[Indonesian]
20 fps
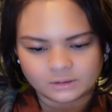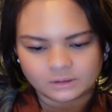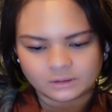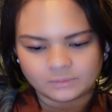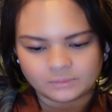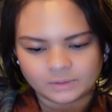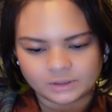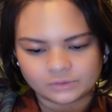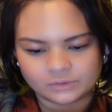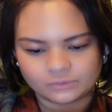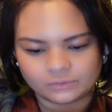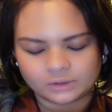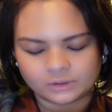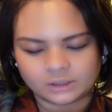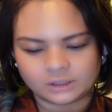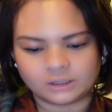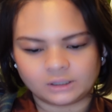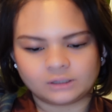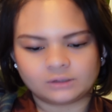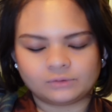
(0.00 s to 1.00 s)

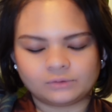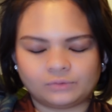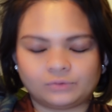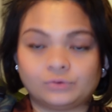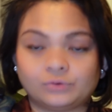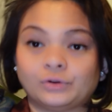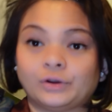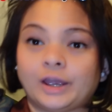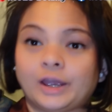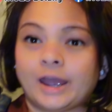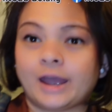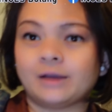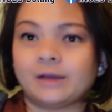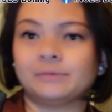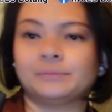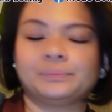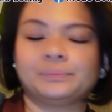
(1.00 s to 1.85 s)
Dimasukin, tunggu dulu ya.